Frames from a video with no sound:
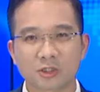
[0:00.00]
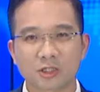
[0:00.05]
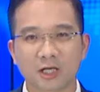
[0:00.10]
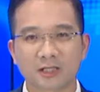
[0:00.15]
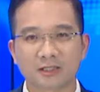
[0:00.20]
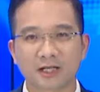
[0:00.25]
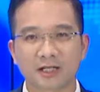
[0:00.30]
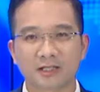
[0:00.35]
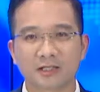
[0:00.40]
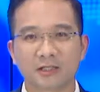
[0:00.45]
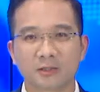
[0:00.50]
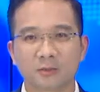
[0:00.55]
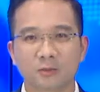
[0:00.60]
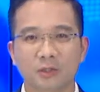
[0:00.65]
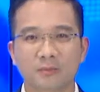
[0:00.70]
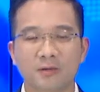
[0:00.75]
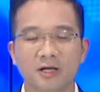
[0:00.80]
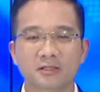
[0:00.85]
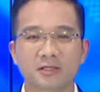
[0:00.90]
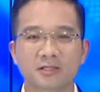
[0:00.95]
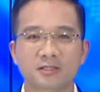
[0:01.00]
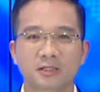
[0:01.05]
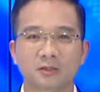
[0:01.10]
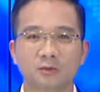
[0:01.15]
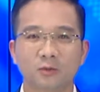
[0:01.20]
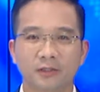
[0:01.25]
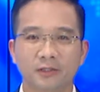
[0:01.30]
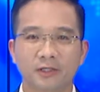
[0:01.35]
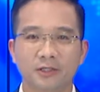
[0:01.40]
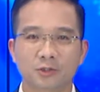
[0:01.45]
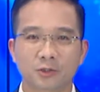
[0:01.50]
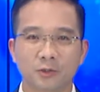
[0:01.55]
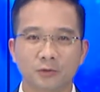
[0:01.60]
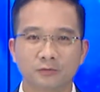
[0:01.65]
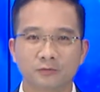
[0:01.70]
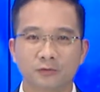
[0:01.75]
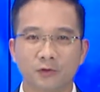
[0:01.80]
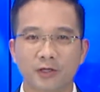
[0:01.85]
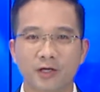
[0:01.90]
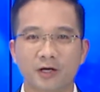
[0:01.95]
Sáng nay, Ủy ban nhân dân Nguyễn Điền
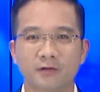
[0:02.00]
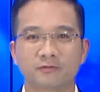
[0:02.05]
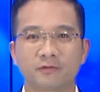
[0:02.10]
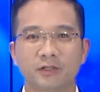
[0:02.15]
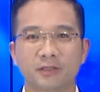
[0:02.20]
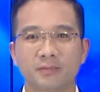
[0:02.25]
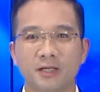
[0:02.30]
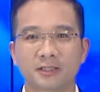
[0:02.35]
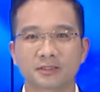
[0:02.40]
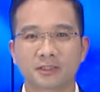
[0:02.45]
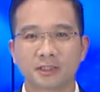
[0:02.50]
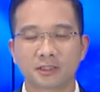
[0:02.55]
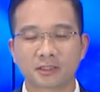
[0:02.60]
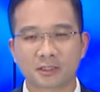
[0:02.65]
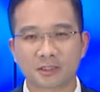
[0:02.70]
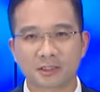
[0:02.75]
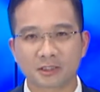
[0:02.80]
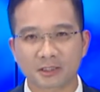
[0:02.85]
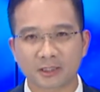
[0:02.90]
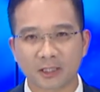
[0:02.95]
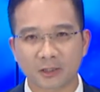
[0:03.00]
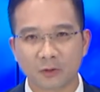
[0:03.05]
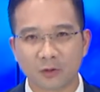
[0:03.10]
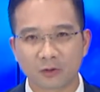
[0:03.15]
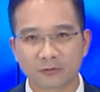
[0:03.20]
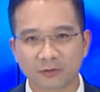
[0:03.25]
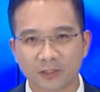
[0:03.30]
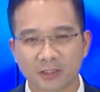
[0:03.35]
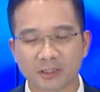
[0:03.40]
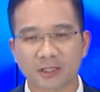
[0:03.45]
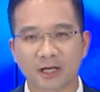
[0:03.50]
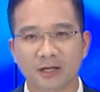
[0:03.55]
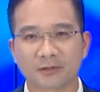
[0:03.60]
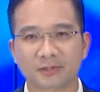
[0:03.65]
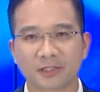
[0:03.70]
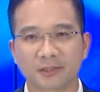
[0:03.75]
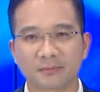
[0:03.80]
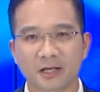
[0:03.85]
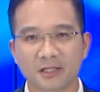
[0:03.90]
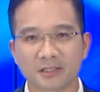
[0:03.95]
Dũng phối hợp với Ban trị sự Giáo hội Phật
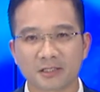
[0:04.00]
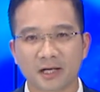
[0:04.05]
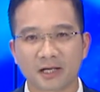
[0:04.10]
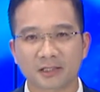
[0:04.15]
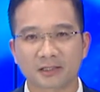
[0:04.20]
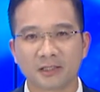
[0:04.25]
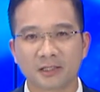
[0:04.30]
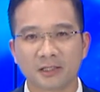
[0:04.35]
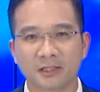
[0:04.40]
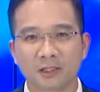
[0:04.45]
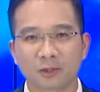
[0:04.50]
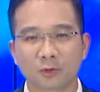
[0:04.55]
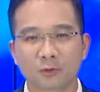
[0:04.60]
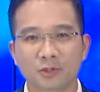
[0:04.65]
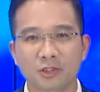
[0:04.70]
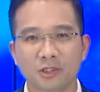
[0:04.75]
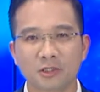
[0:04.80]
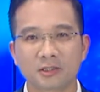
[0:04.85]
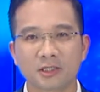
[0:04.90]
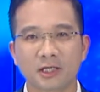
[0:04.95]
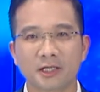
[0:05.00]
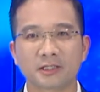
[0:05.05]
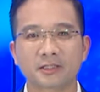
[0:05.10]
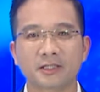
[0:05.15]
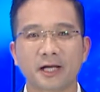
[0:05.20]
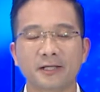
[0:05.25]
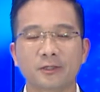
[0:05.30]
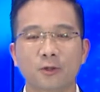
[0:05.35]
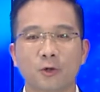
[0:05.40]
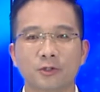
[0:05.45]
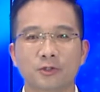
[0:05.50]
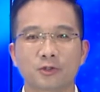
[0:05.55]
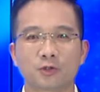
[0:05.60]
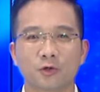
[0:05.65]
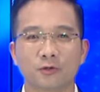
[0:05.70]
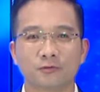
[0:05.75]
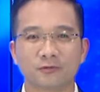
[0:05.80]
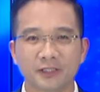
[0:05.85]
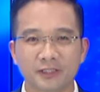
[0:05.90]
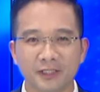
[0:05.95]
giáo tỉnh Bắc Giang tổ chức lễ khai hội
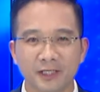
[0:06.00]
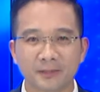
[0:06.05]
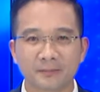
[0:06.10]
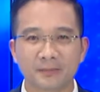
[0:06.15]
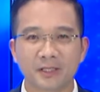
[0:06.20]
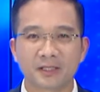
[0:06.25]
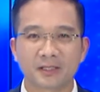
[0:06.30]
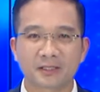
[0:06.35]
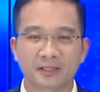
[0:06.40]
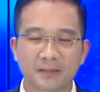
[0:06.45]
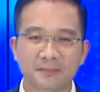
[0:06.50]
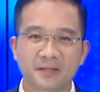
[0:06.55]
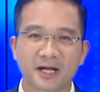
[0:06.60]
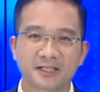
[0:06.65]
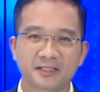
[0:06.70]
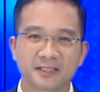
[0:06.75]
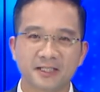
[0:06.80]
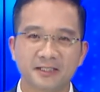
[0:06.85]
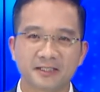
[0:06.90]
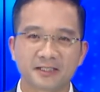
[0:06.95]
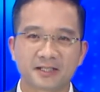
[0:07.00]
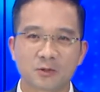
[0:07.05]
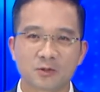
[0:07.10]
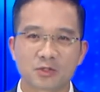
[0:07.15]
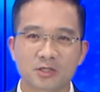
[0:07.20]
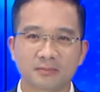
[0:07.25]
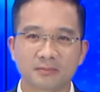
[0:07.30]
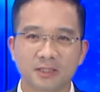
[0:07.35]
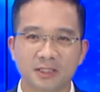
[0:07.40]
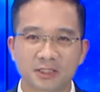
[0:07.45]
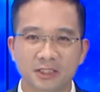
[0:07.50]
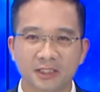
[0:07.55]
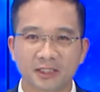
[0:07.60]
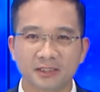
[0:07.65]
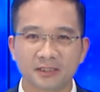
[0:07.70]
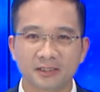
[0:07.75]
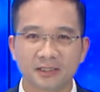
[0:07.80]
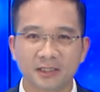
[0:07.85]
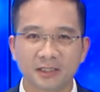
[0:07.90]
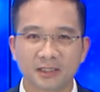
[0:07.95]
chùa Vĩnh Nghiêm năm
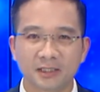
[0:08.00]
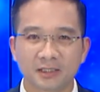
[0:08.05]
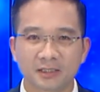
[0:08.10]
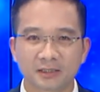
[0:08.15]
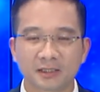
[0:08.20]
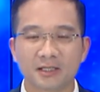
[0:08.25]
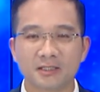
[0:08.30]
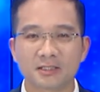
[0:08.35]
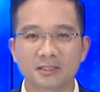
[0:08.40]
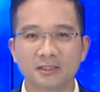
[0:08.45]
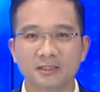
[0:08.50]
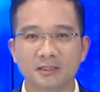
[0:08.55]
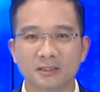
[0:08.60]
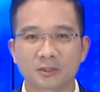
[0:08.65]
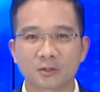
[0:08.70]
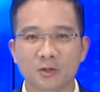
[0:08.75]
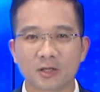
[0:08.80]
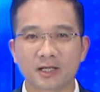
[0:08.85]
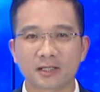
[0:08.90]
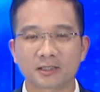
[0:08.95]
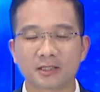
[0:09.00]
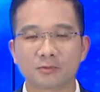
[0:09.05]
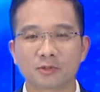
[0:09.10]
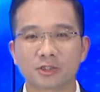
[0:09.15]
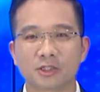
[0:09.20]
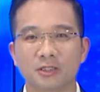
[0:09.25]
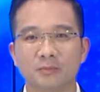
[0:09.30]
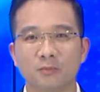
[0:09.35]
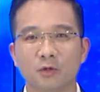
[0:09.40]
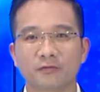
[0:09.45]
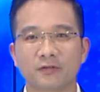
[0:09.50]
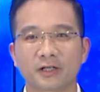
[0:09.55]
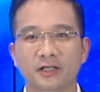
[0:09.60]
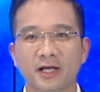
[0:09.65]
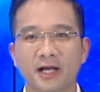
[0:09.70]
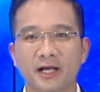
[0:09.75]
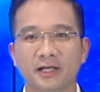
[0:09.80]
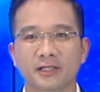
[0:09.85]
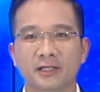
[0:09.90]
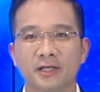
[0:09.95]
2019. Tới dự có các đồng chí Bùi Văn
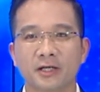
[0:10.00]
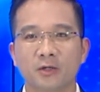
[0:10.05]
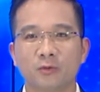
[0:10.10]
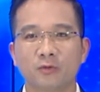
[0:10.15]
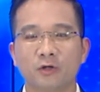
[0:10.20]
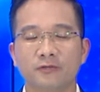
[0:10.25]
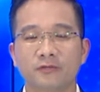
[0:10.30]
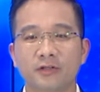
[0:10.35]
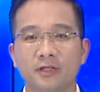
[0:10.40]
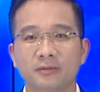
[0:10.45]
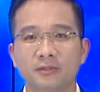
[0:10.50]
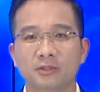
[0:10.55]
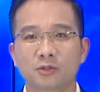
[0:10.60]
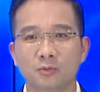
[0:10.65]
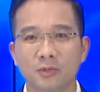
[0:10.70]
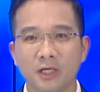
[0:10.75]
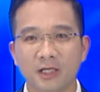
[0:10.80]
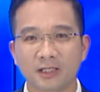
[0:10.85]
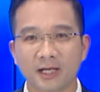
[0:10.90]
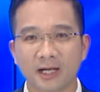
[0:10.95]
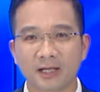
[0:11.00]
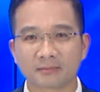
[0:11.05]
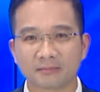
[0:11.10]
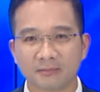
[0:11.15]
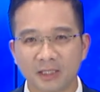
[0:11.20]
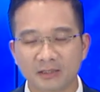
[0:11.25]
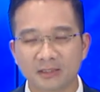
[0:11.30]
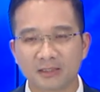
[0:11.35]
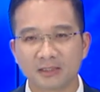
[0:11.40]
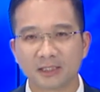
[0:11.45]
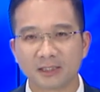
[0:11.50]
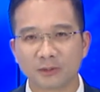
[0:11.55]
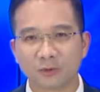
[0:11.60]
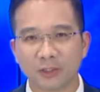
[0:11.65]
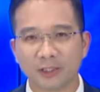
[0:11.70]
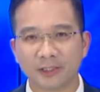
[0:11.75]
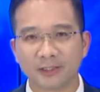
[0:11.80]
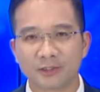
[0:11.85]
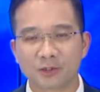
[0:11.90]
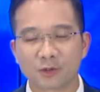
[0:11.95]
Hải, Ủy viên Trung ương Đảng, Bí thư tỉnh
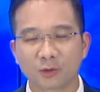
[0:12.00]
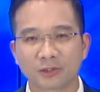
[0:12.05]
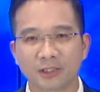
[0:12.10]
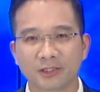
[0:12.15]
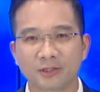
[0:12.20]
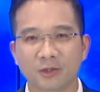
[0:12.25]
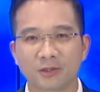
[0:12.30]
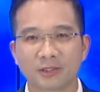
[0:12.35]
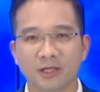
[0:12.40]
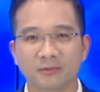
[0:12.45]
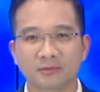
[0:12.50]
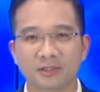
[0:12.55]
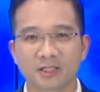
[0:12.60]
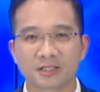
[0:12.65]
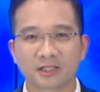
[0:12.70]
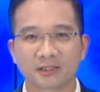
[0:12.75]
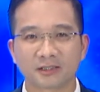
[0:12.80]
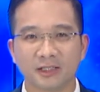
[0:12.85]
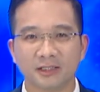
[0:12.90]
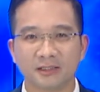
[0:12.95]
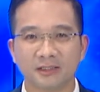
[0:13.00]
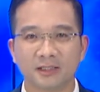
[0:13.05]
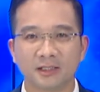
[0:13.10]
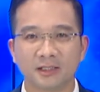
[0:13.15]
ủy, Chủ tịch Hội đồng nhân dân tỉnh,